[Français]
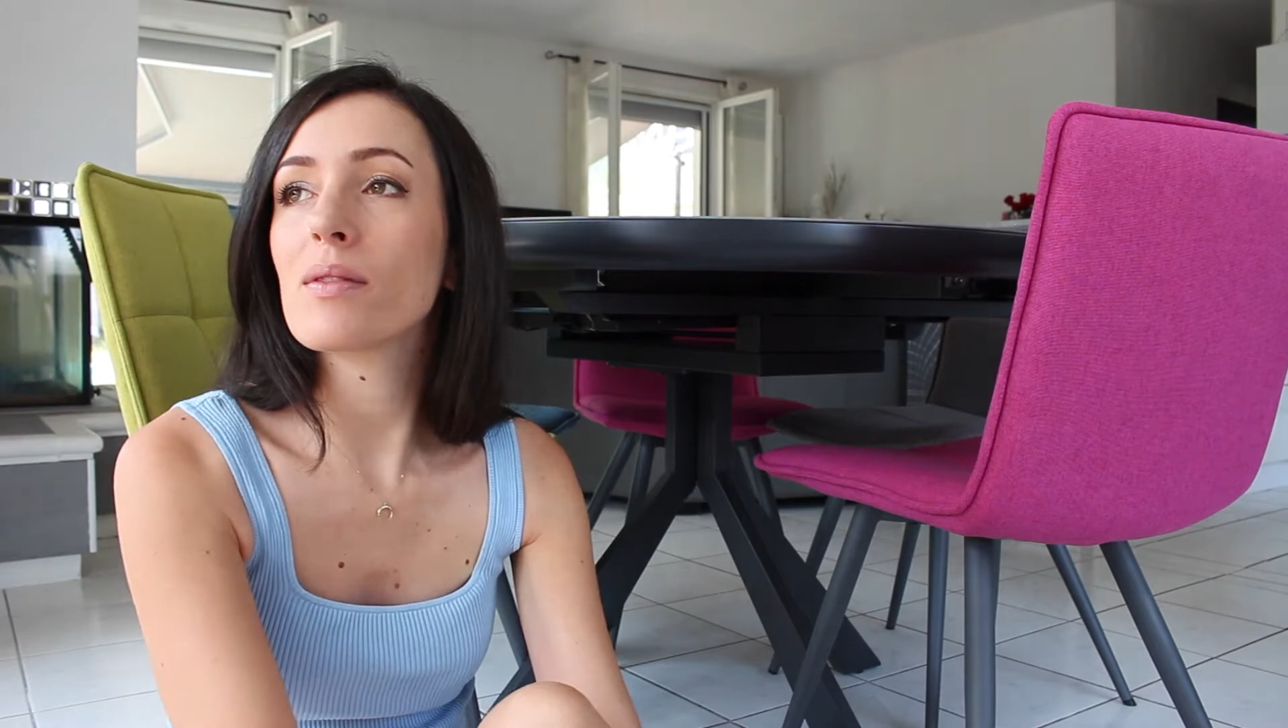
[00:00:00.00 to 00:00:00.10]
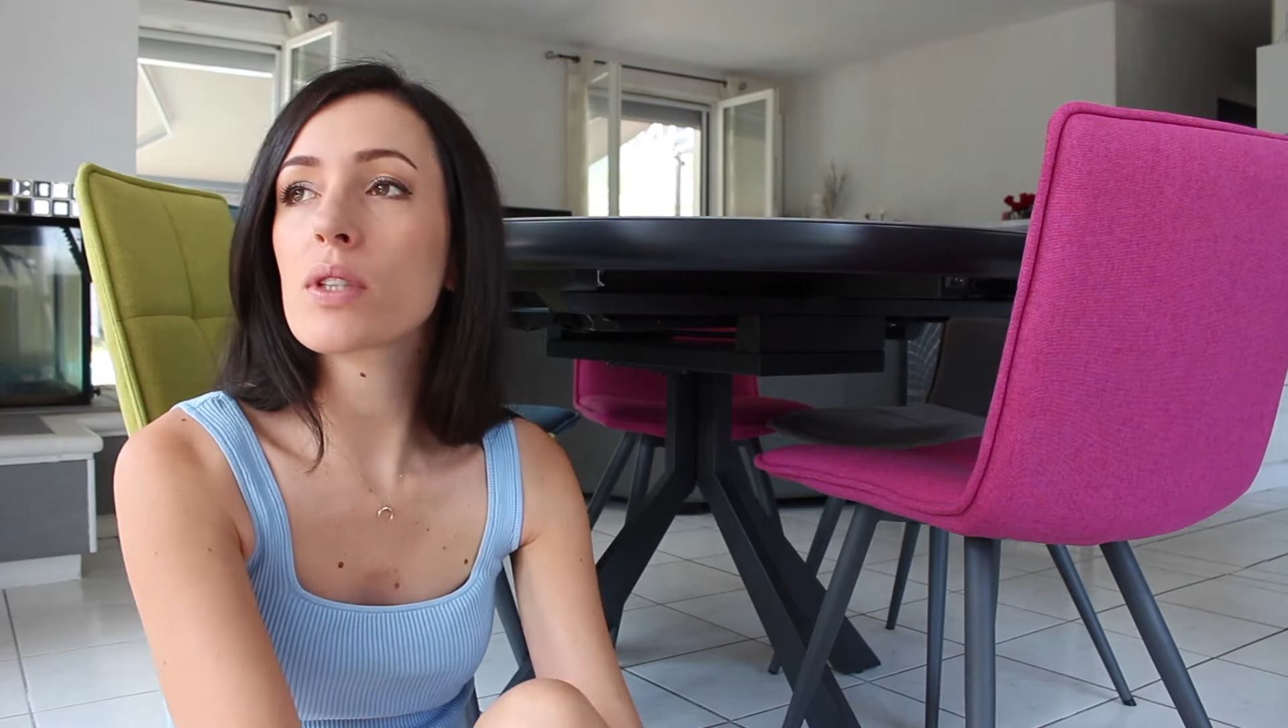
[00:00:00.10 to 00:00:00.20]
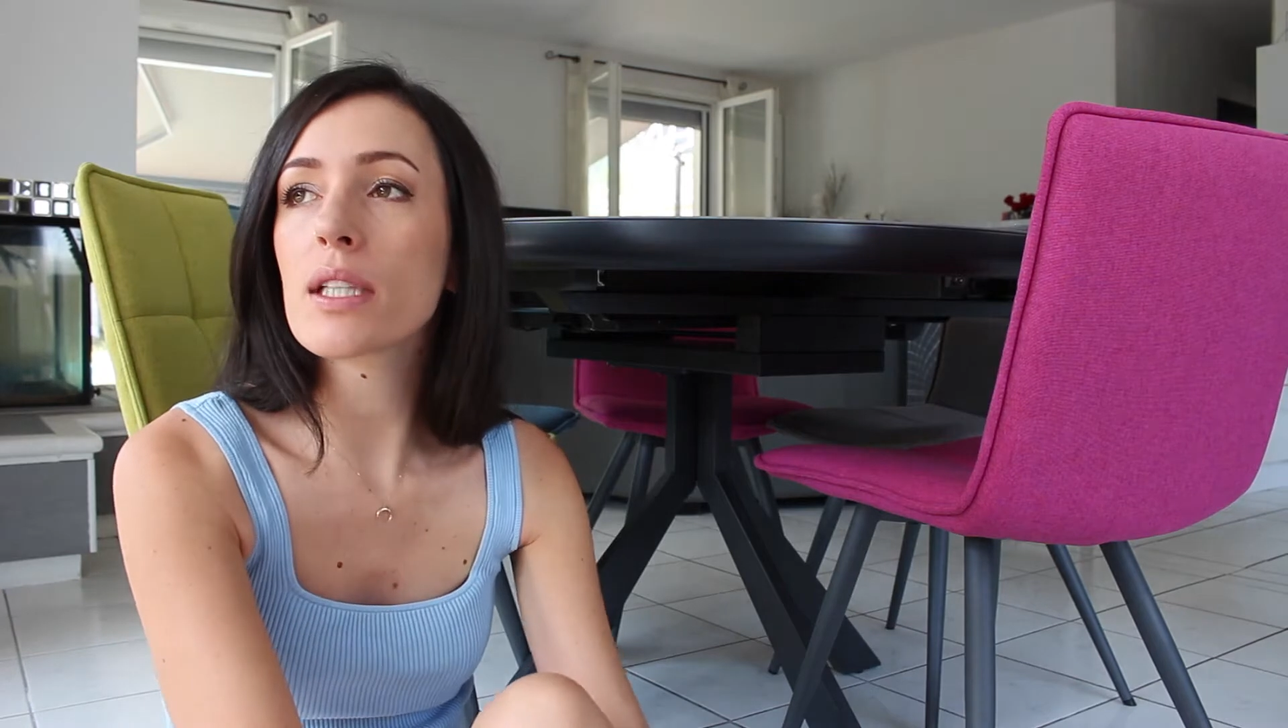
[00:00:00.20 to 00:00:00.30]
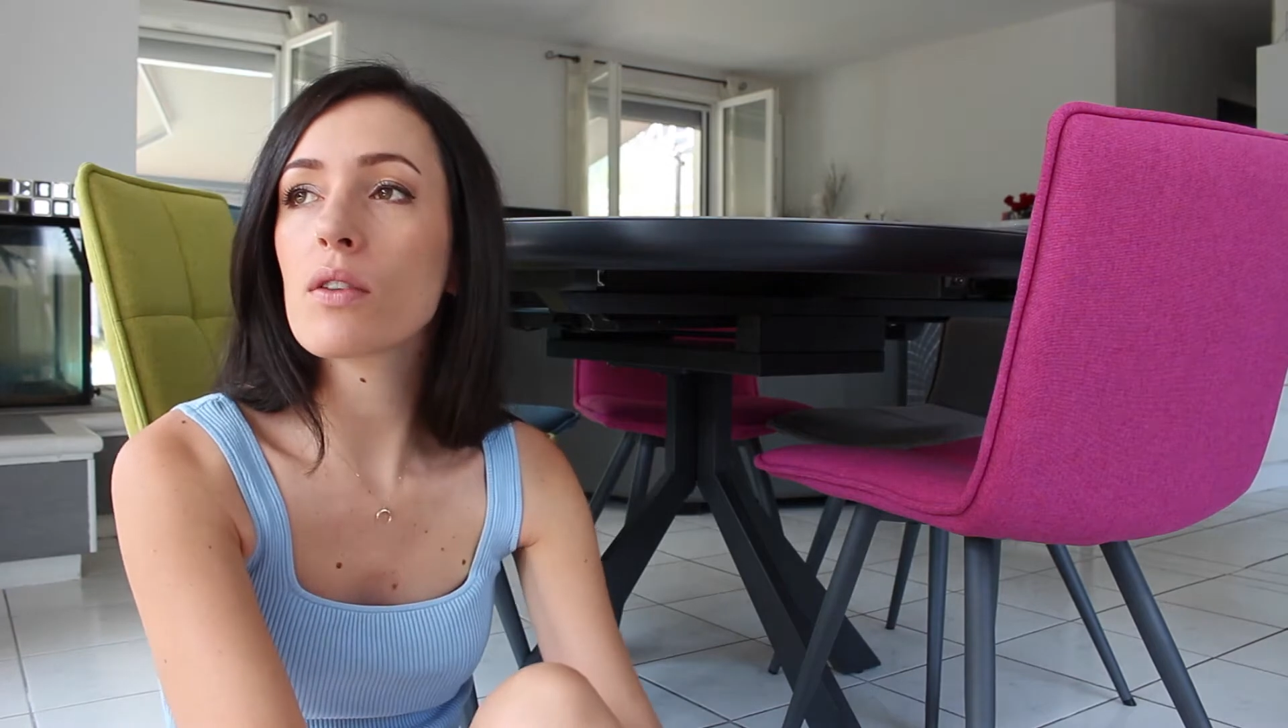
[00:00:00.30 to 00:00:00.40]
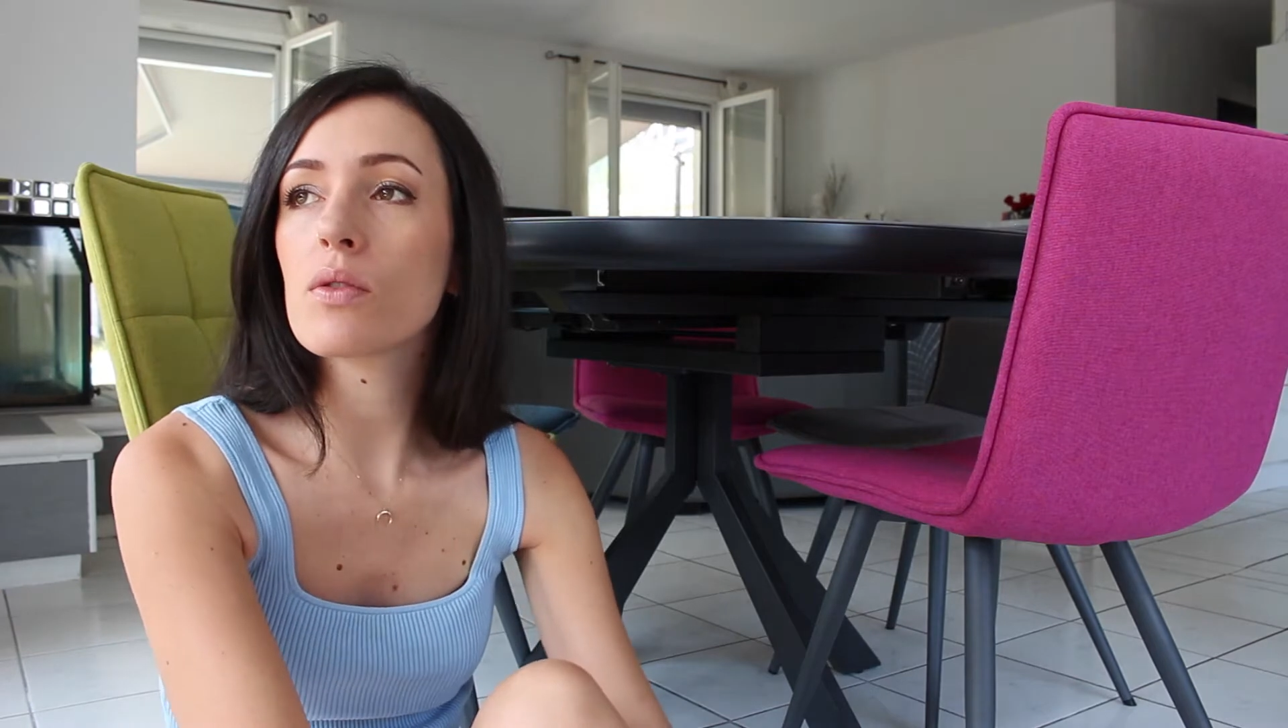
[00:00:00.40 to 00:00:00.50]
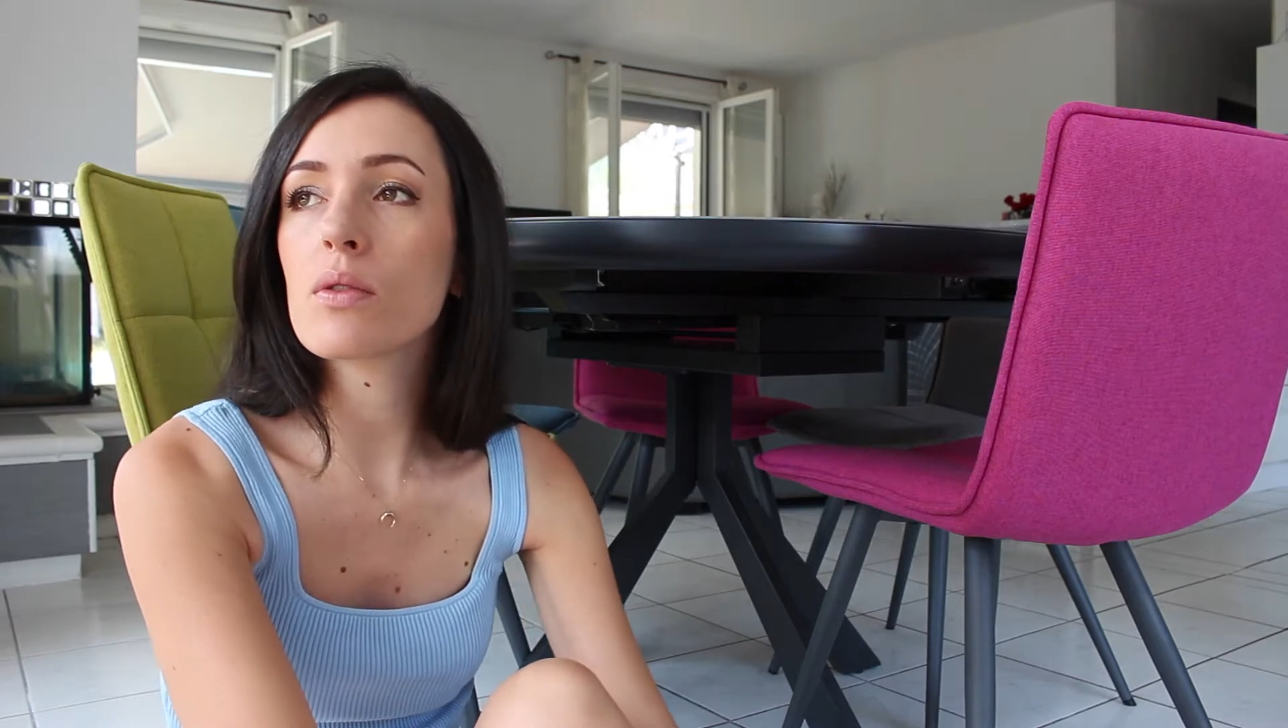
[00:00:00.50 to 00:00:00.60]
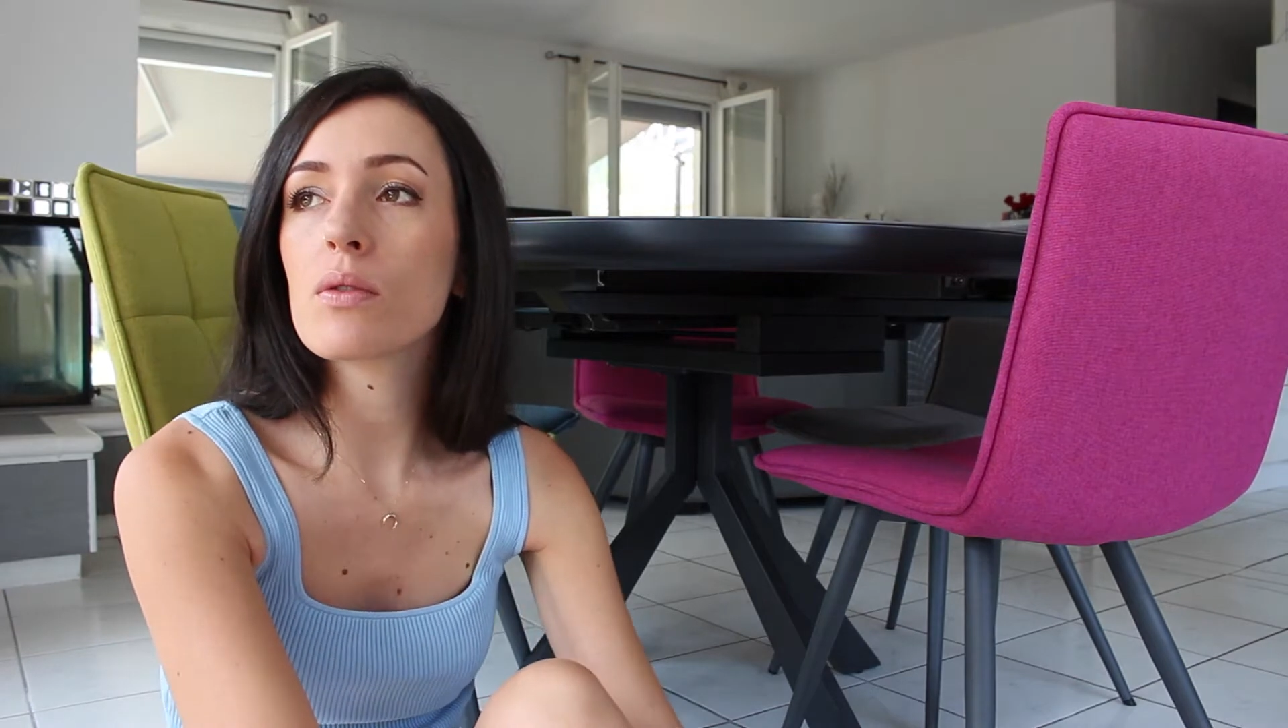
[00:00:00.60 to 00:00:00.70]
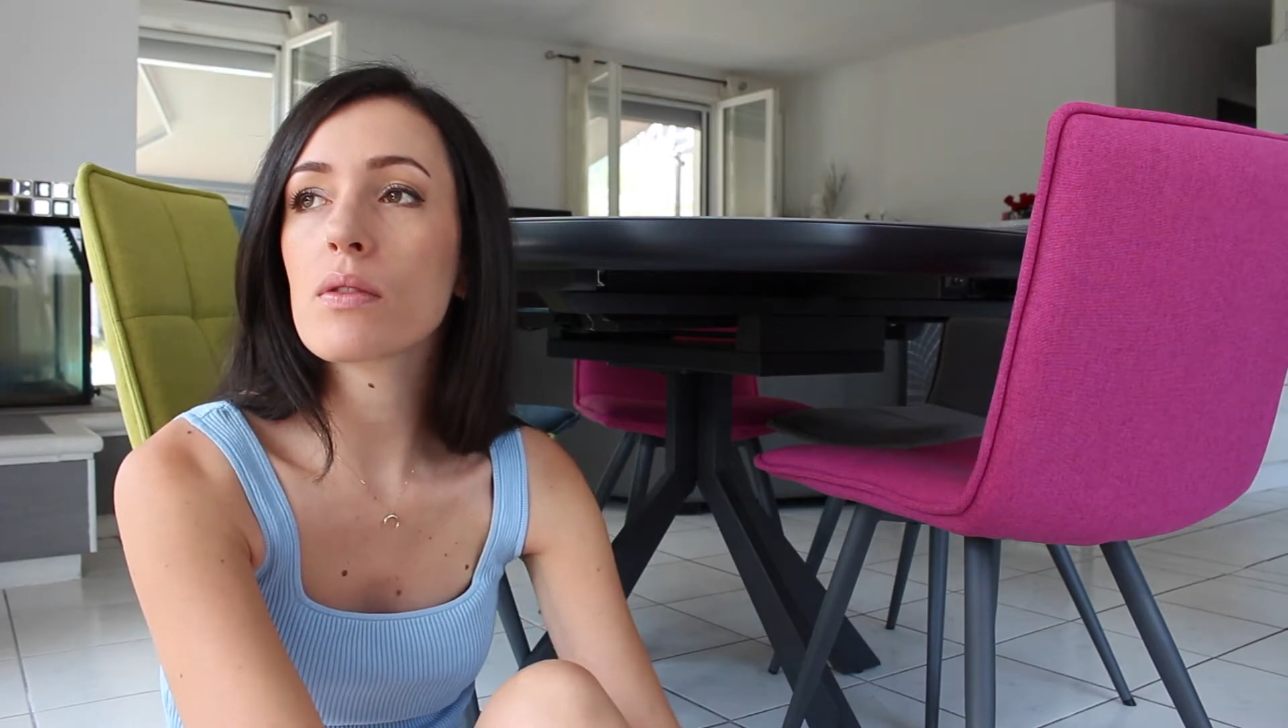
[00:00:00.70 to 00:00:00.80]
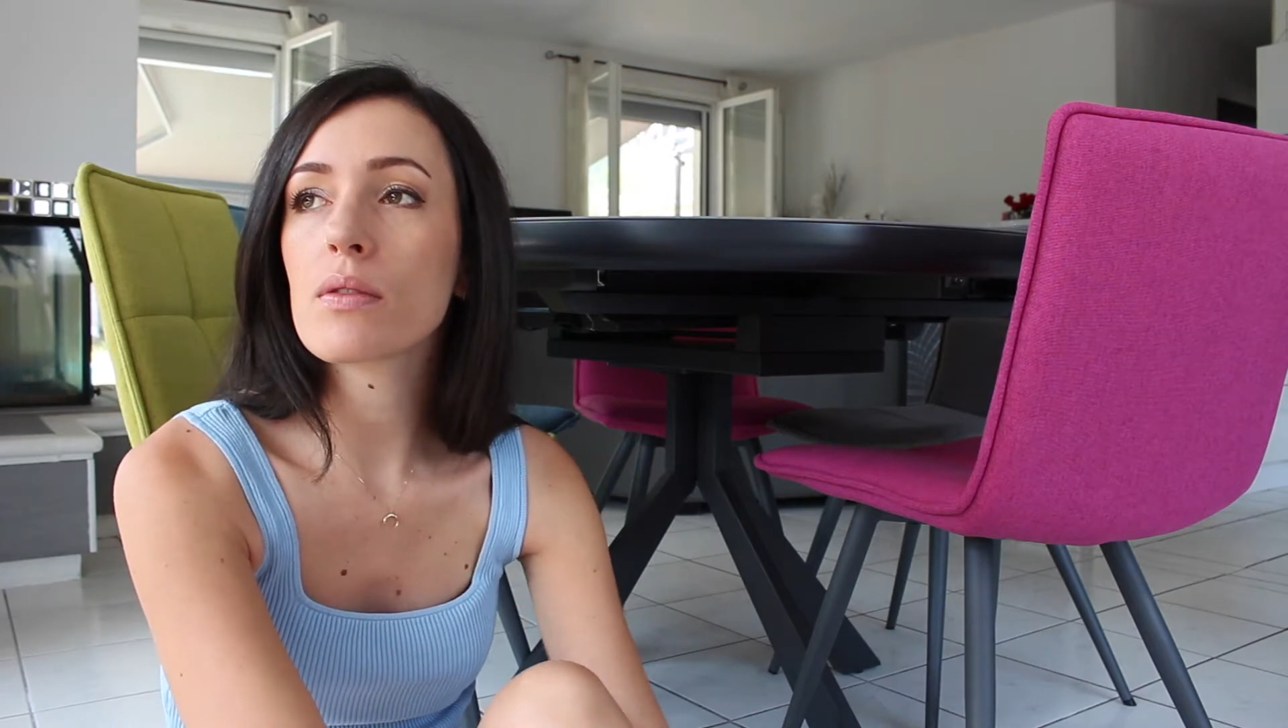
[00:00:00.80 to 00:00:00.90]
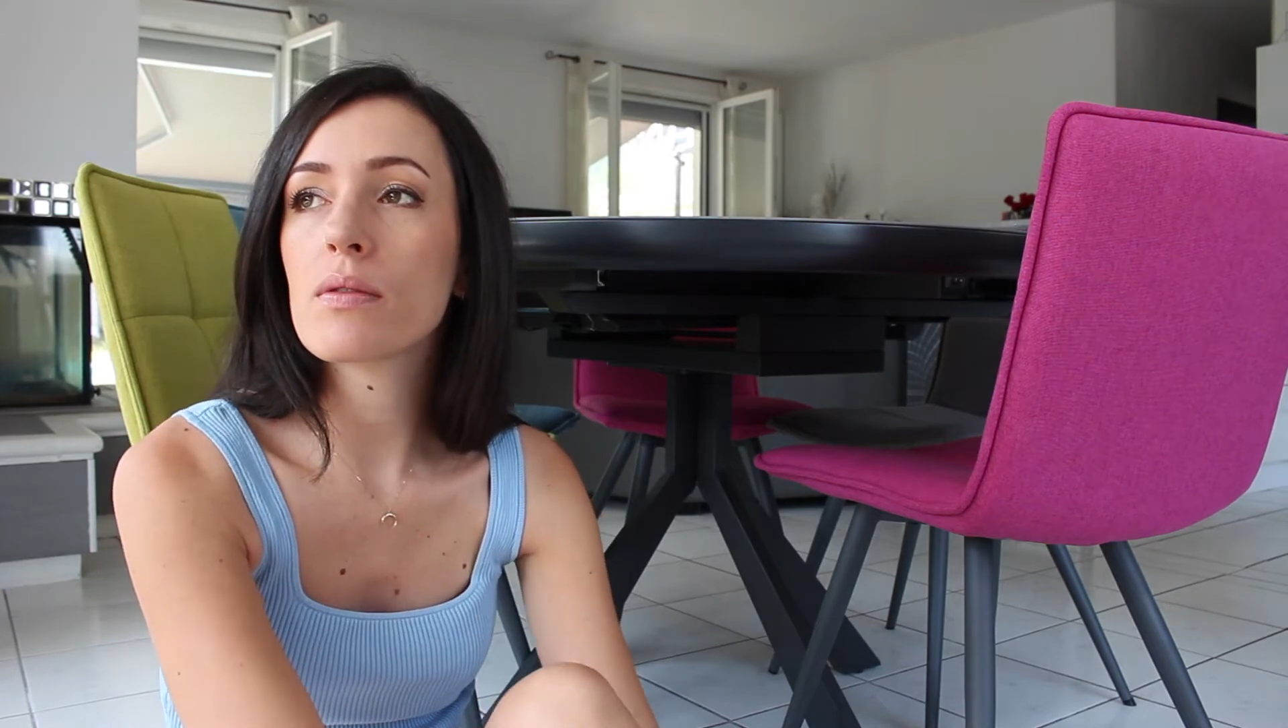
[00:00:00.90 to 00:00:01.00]
on s'est rendu
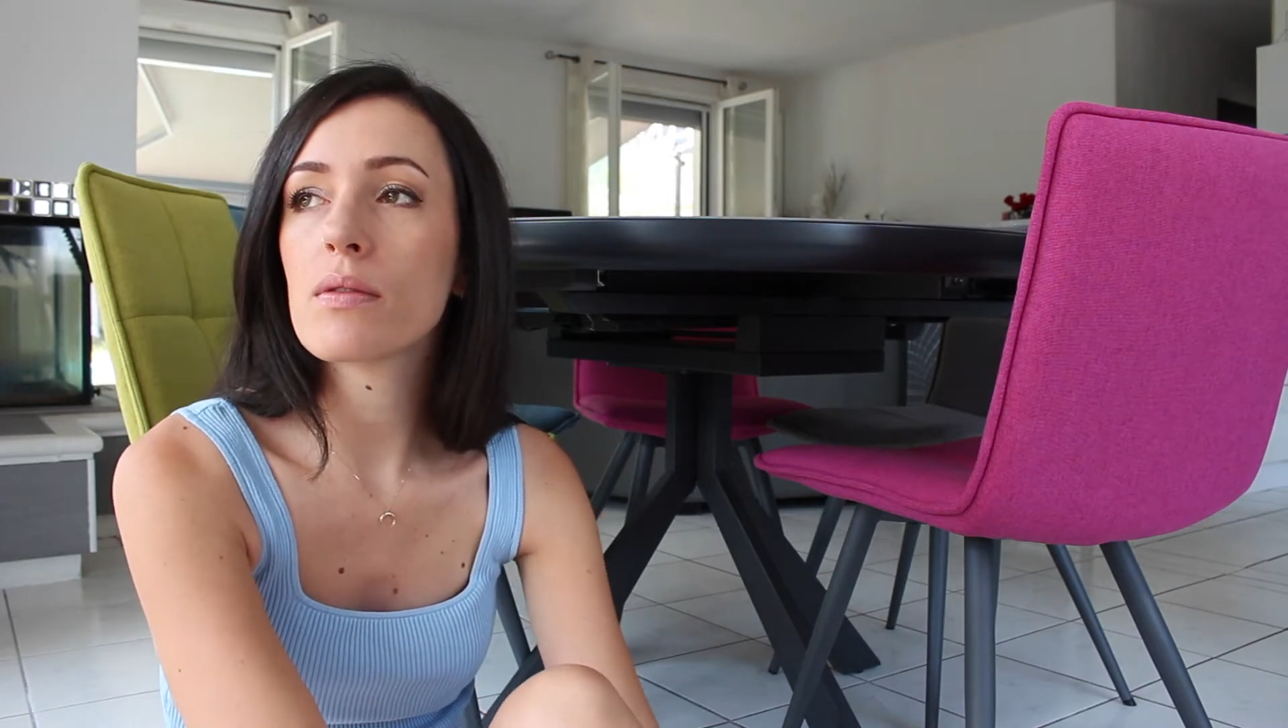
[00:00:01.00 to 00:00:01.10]
compte,